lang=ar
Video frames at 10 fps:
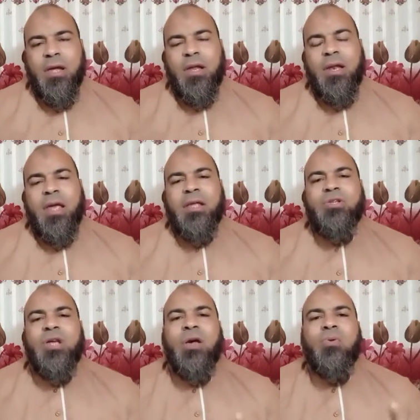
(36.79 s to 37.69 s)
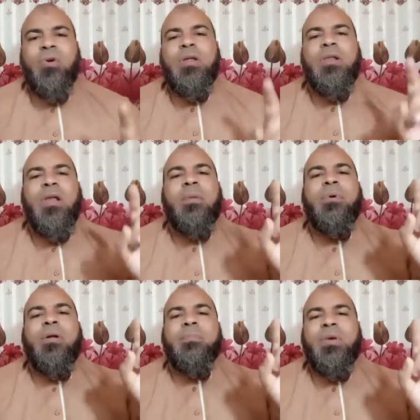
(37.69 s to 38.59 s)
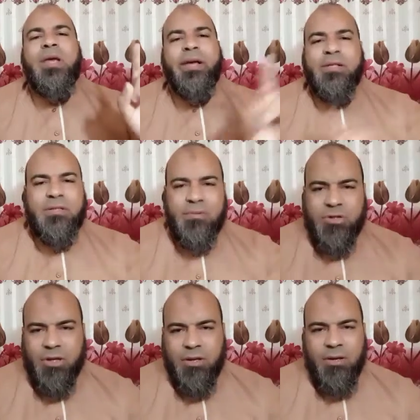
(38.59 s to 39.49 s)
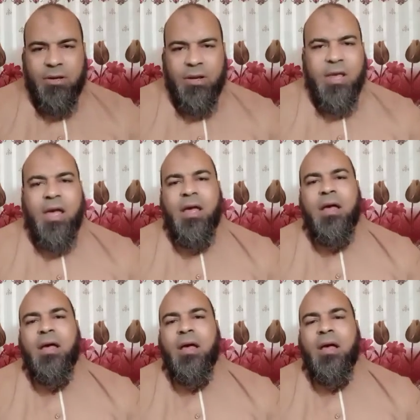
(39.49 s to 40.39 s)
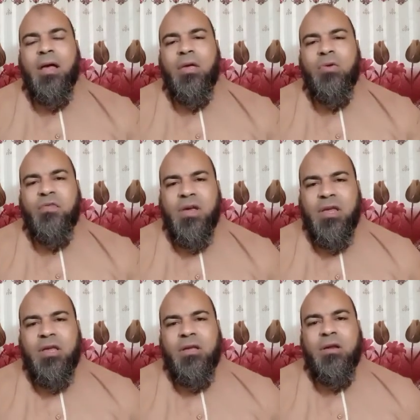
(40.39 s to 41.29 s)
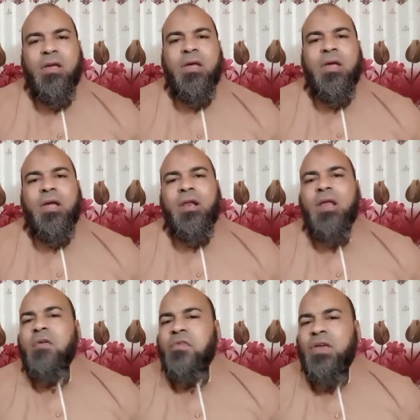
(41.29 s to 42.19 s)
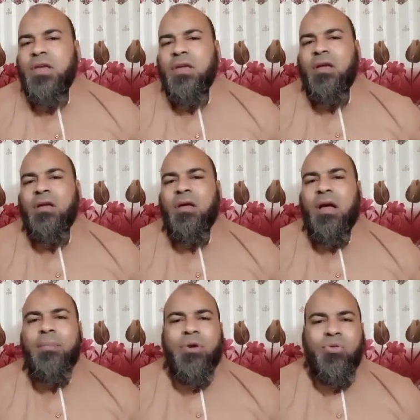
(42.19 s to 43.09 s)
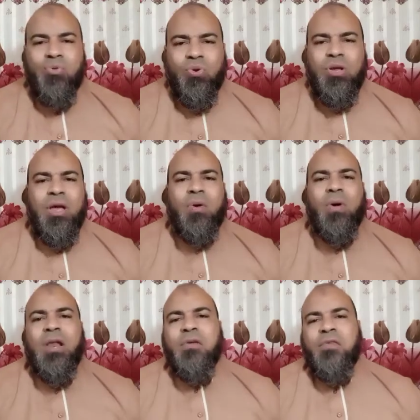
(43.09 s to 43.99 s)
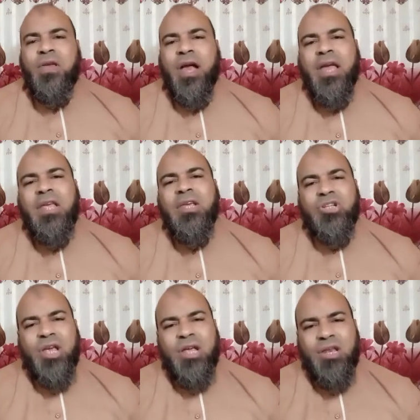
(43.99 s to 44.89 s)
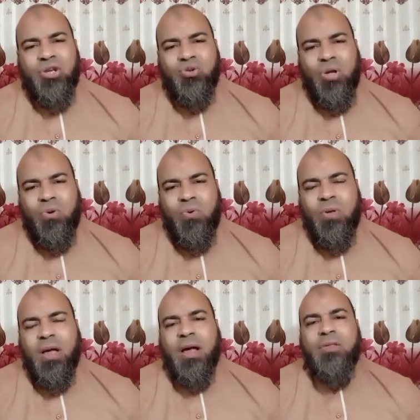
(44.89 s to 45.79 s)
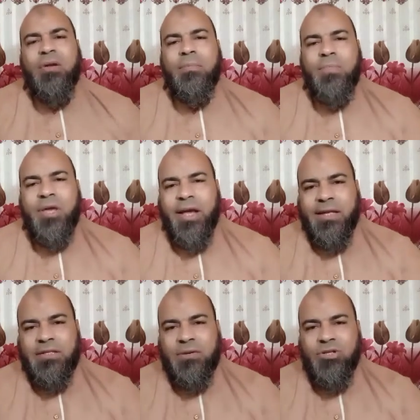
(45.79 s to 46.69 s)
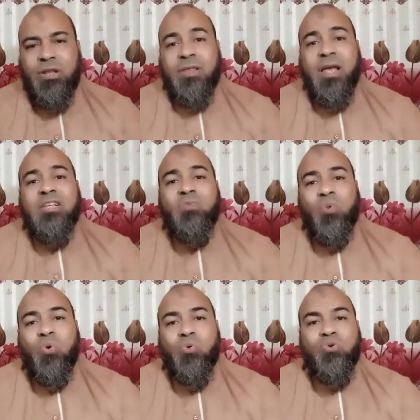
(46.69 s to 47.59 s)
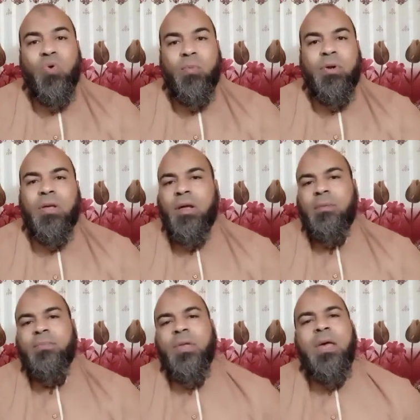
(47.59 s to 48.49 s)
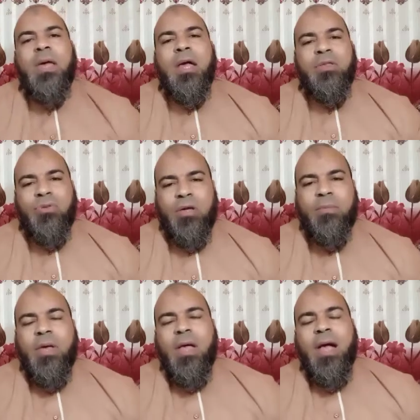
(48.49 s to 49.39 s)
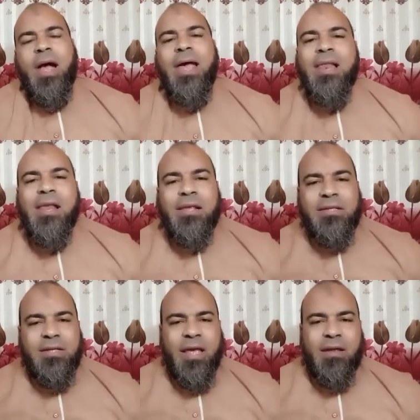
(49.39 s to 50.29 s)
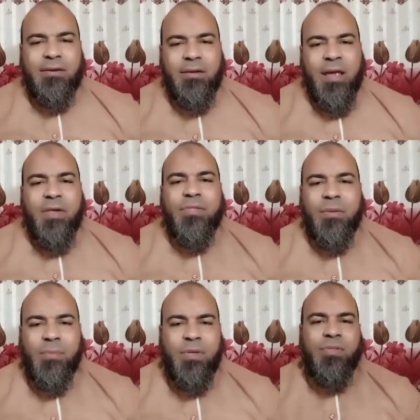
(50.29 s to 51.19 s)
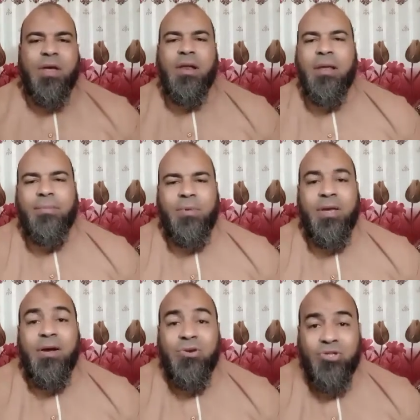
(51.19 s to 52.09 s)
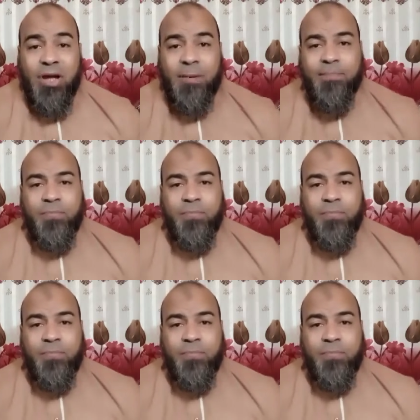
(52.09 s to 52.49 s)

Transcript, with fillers: لا ينشغل إلا بربه عز وجل لا يفكر لا في أمر الدنيا ولا في أي شيء يشغله عن ربه عز وجل ده اسمه الخشوع بالقلب طيب هل الإنسان يأثم إذا لم يخشع؟